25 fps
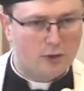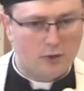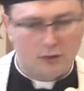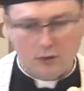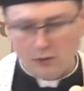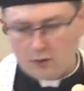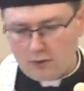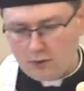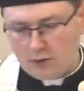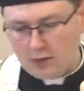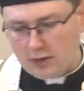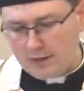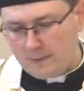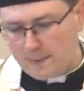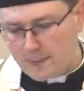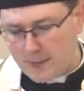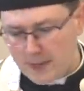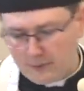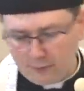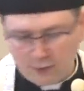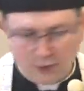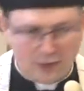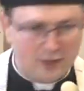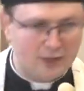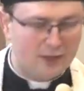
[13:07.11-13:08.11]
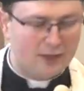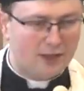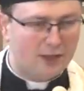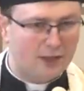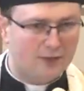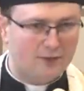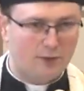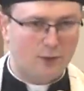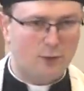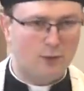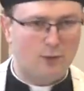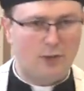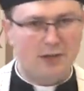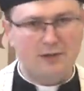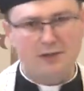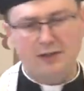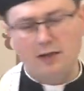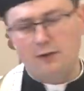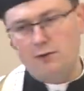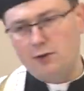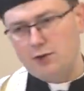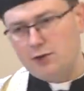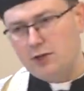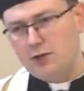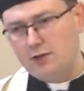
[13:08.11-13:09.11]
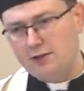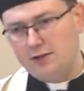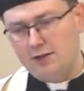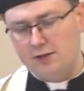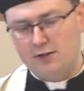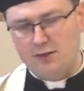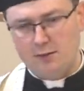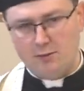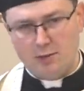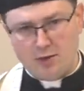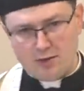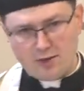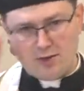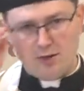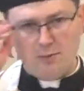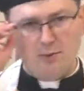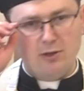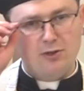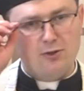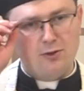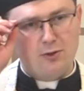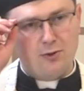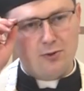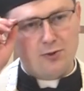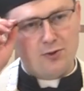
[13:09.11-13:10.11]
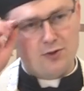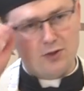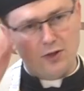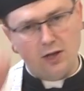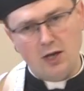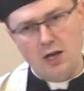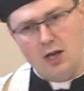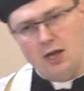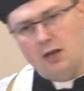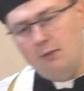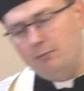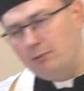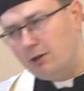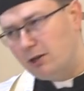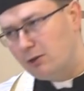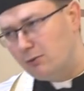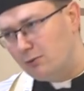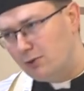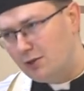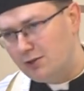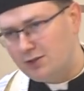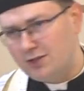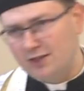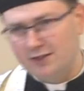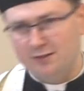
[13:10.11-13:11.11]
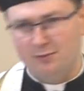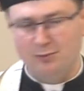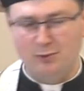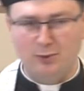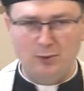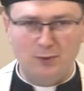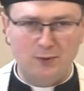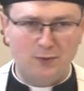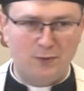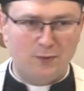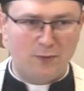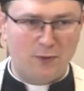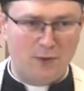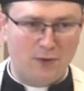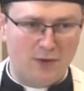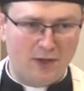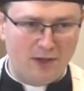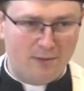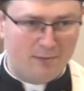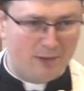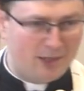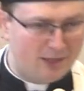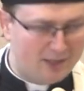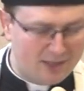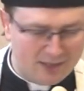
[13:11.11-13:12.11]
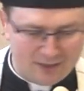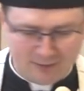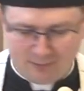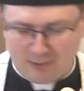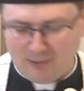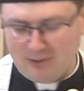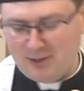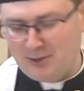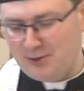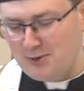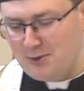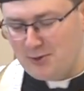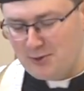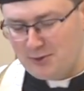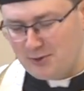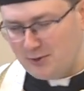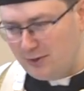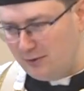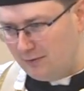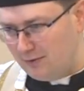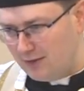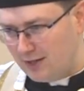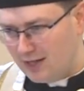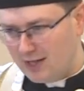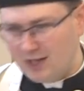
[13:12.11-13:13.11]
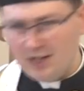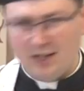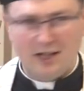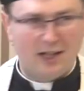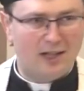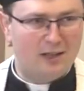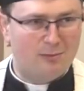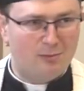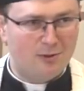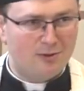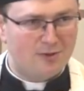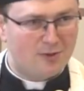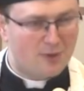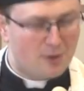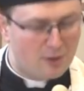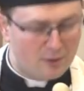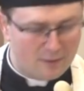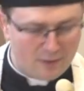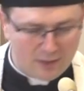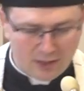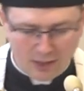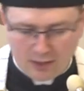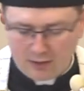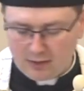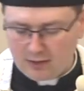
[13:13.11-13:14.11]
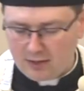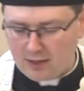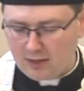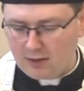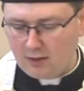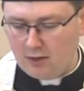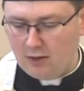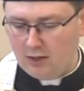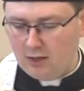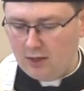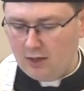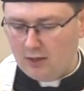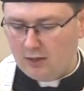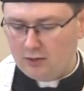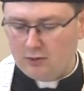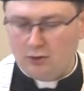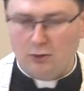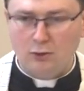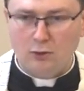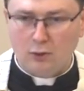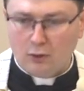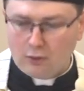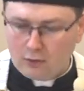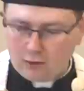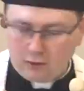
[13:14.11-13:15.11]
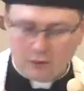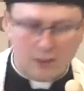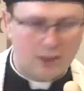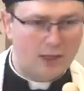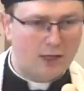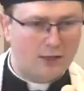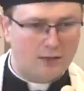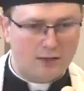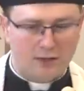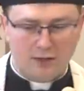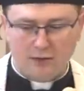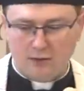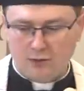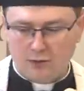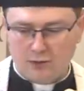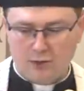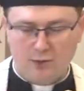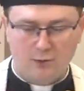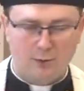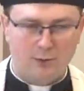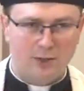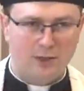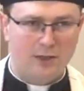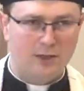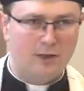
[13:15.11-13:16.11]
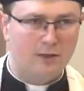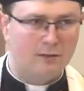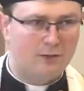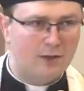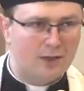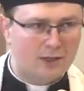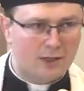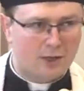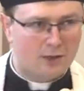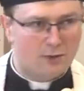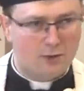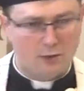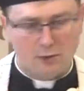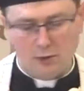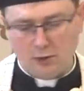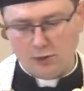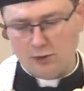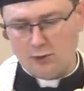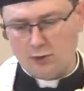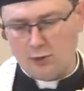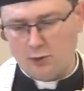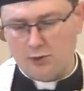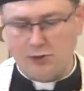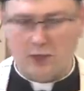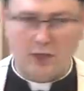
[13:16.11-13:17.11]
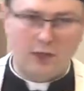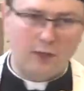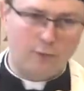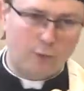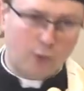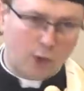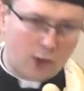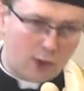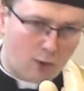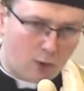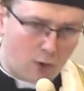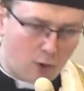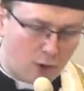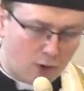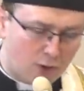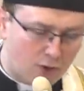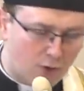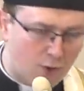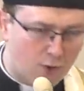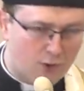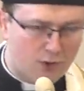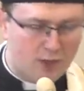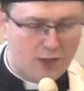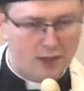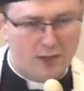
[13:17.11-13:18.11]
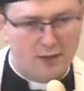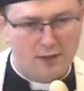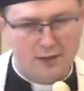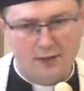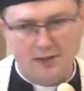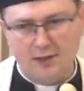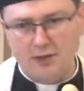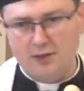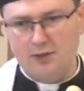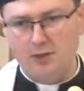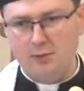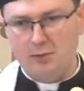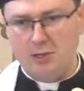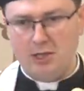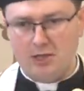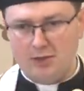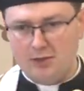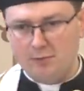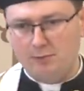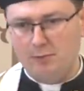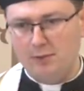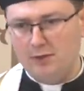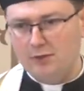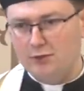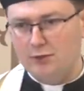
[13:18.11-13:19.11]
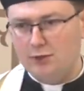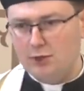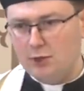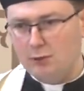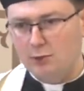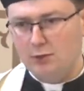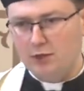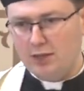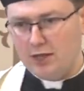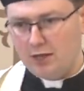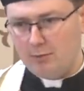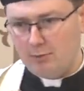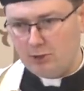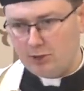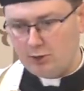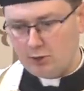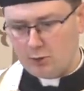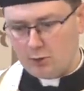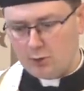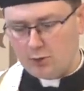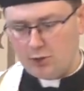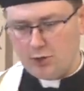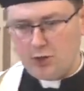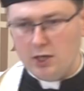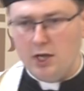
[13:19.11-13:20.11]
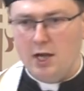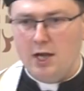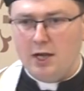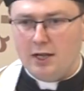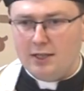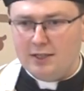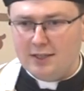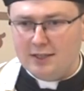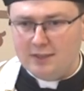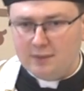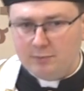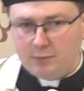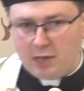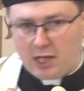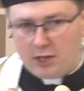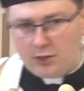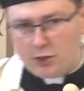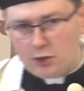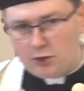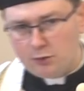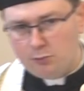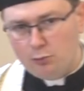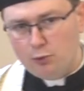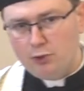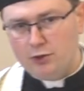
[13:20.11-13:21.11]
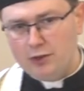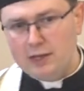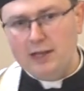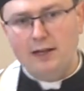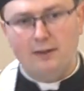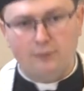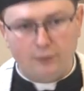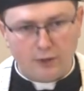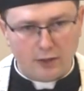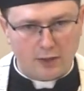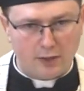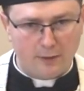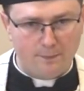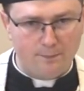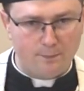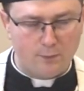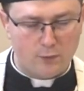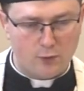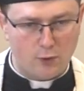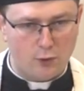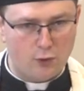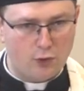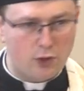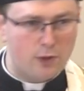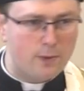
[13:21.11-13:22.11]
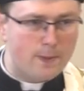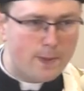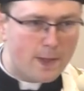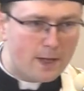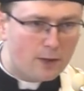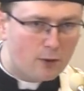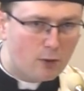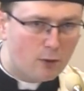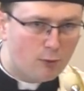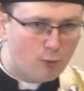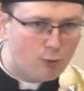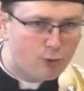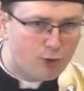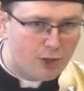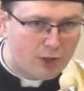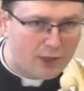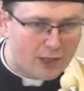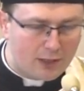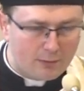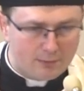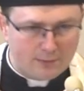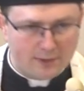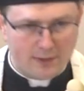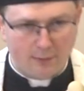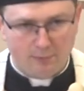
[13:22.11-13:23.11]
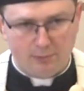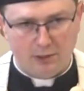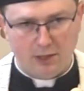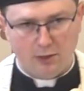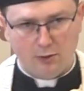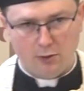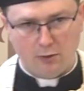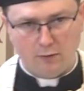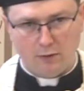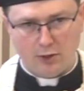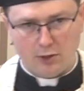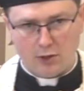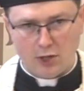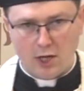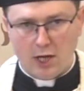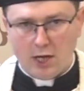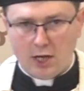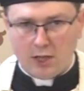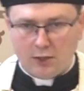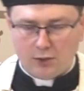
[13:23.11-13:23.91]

No to konkretnie w tych sytuacjach właśnie chcę się mieć na baczności. Marnuję czas mnóstwo na media społecznościowe albo cokolwiek innego. No to kiedy to się dzieje? W jakich okolicznościach? I w tych okolicznościach chcę się mieć szczególnie na baczności. Chcę zmienić mój nawyk. Coś innego muszę tam zaplanować.